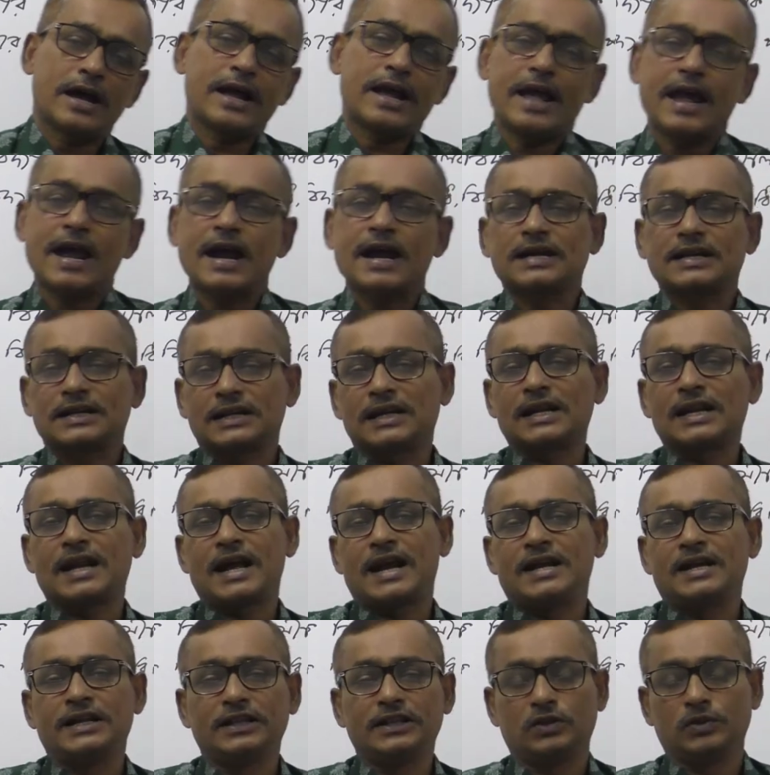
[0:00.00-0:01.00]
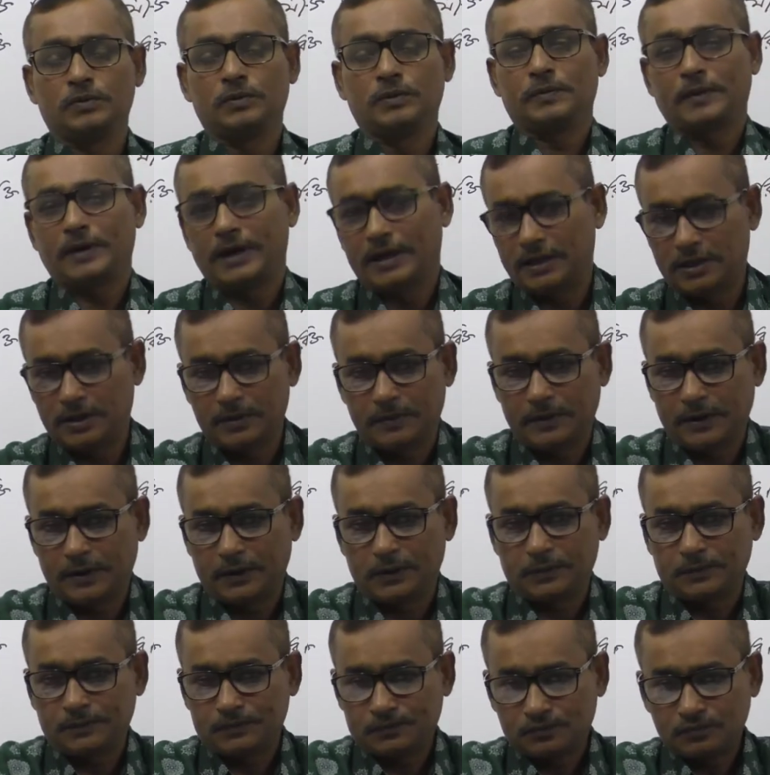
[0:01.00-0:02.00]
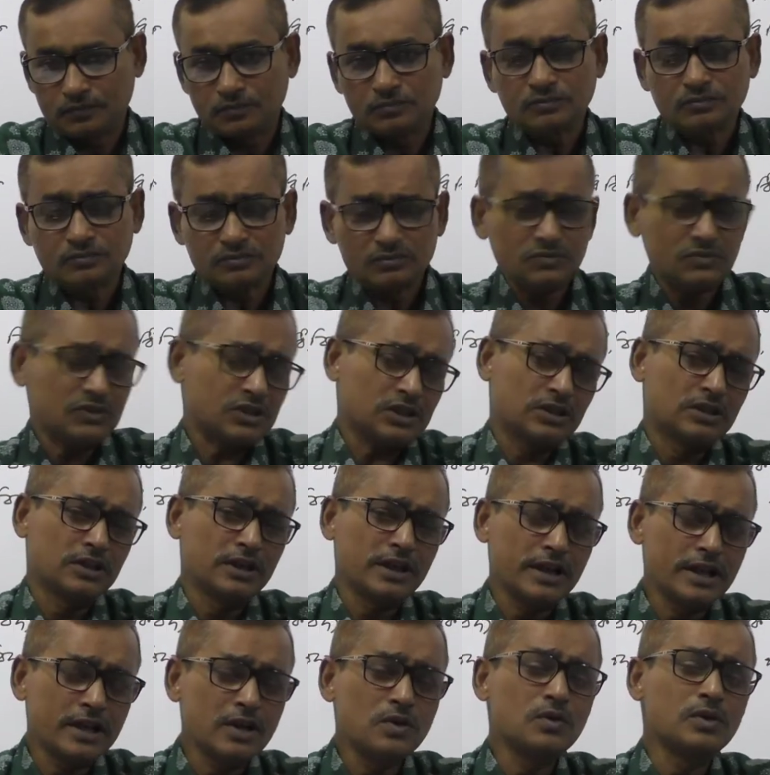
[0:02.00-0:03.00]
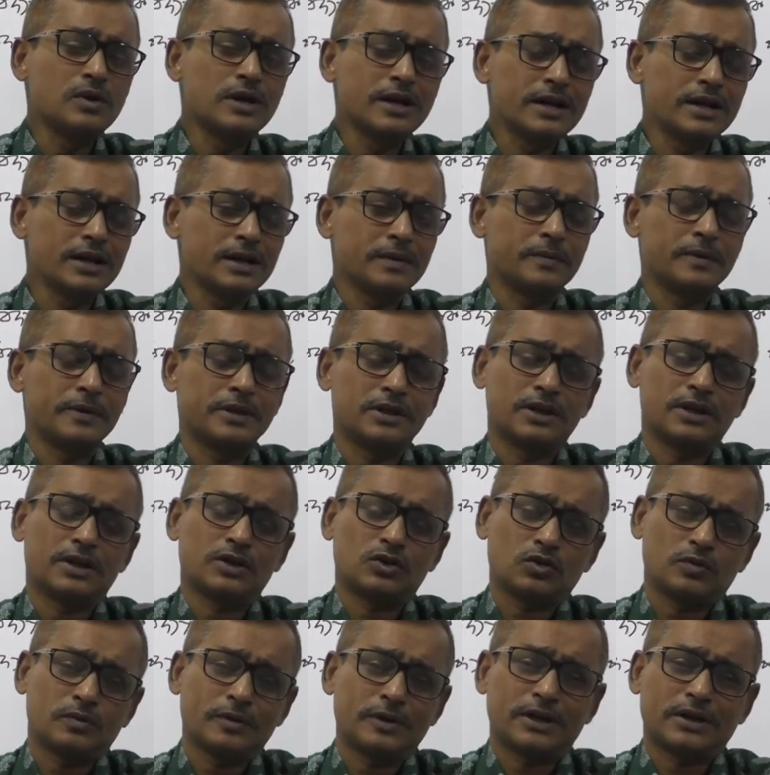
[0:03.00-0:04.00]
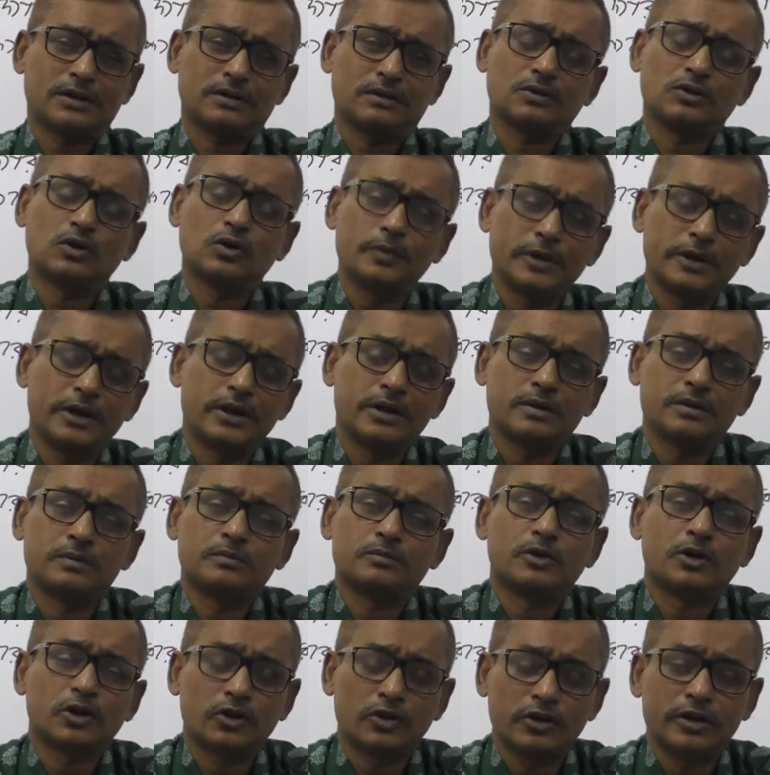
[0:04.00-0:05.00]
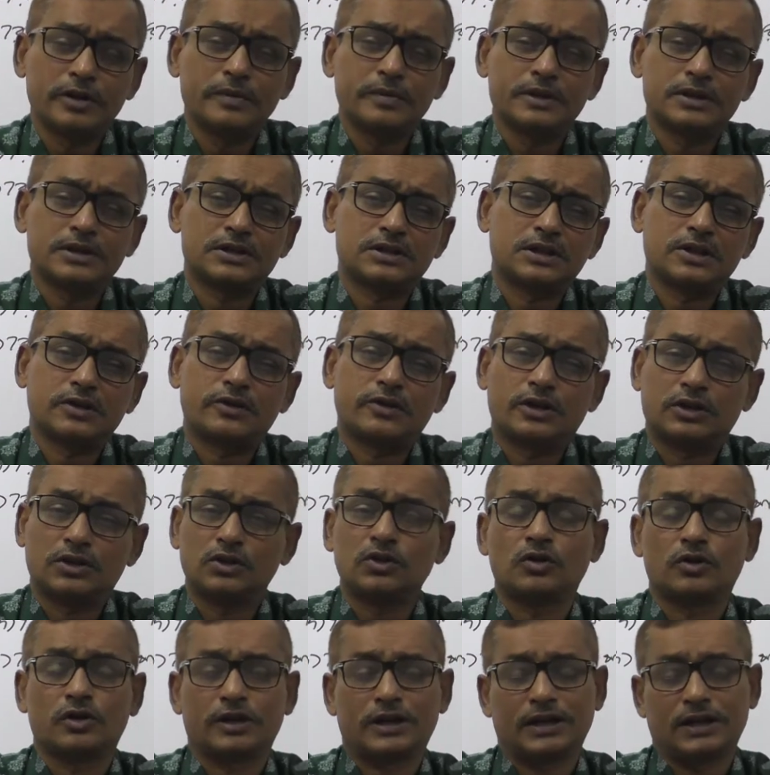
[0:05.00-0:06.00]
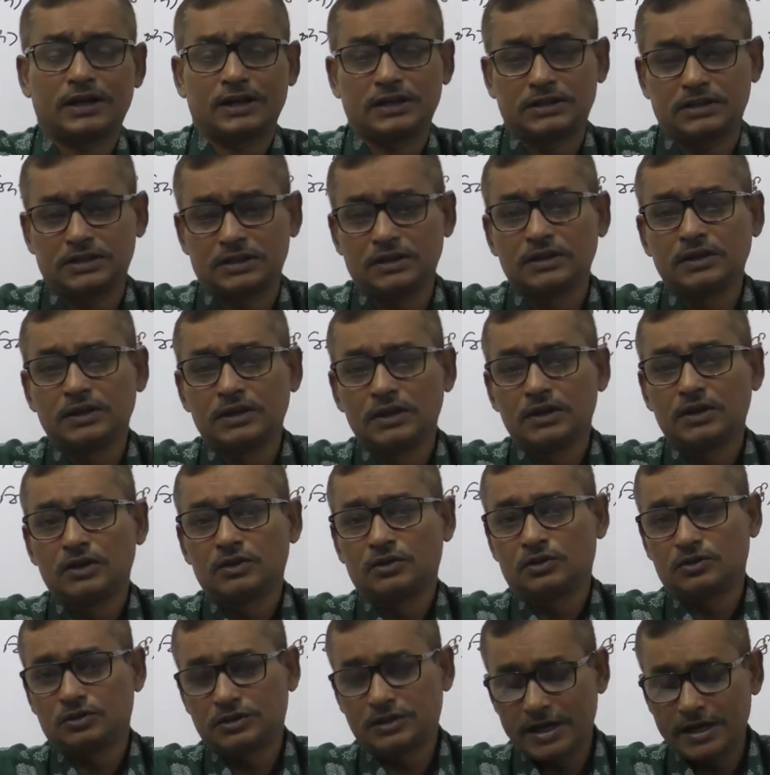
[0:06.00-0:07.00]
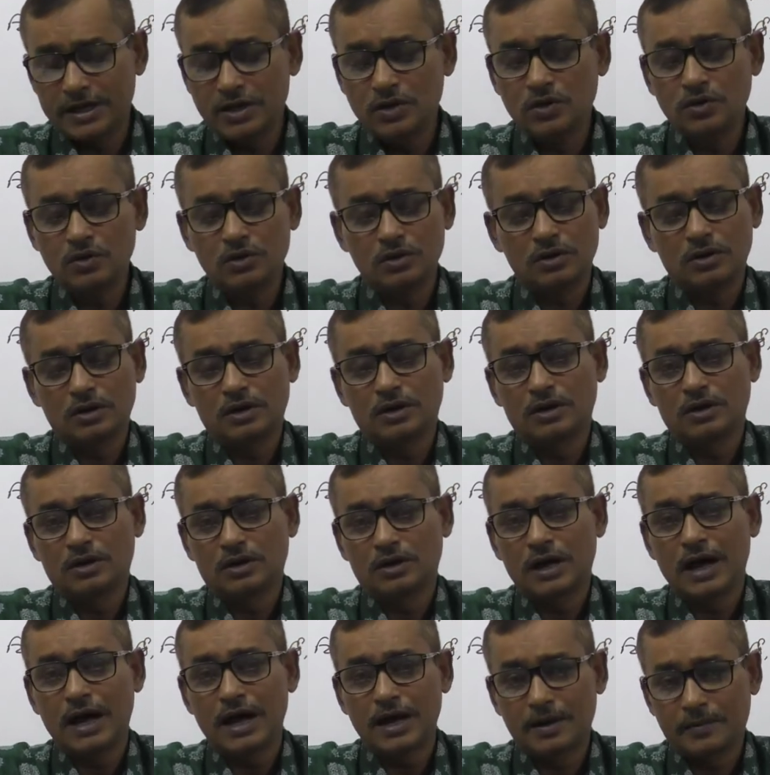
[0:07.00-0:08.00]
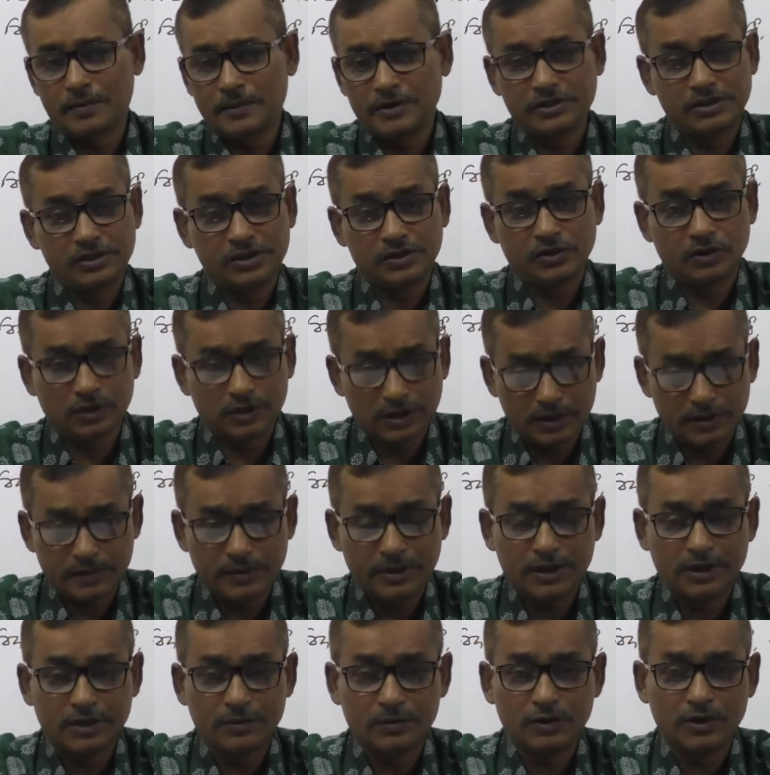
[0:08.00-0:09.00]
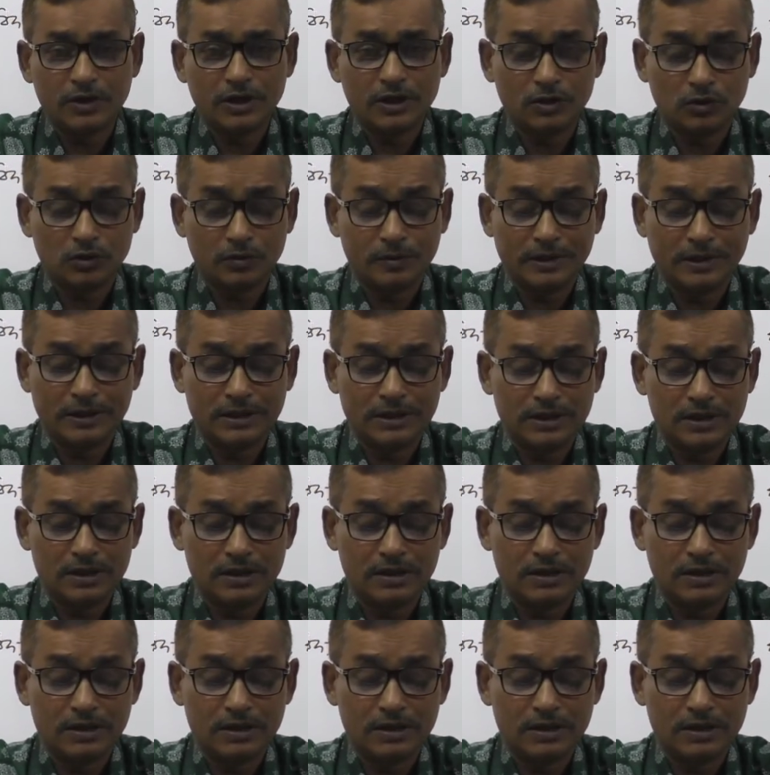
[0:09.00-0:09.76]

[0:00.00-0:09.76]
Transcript: একটা লাইনই তুমি পাইতে পারো তো এগুলানের ভিতরে তোমার গভীর মনোনিবেশ দেওয়ার দরকার আছে তো যাই হোক আর বেশি কথা বাড়াবো না তোমাদের